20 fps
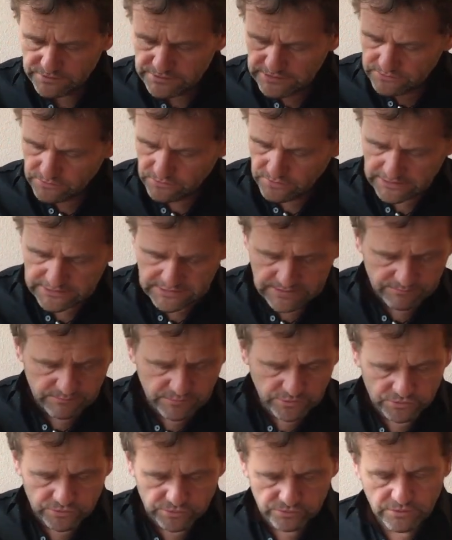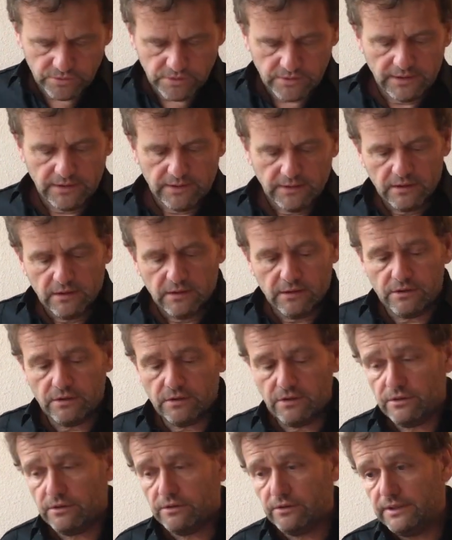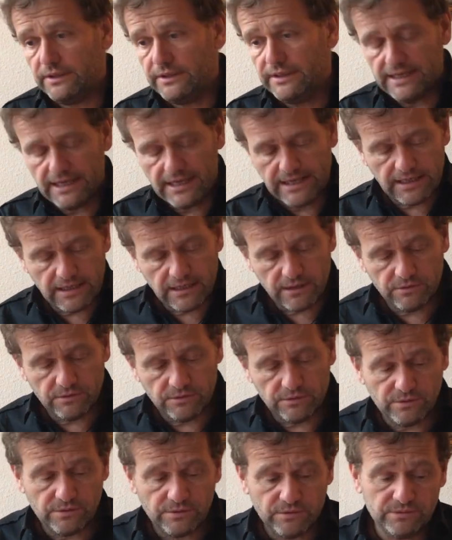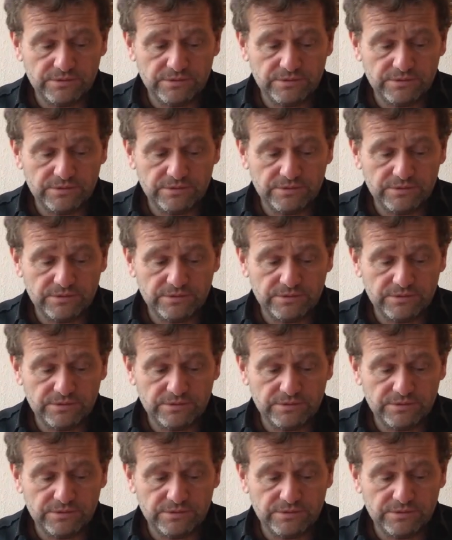aussi celui-là que j'aime beaucoup. Euh, il y a euh,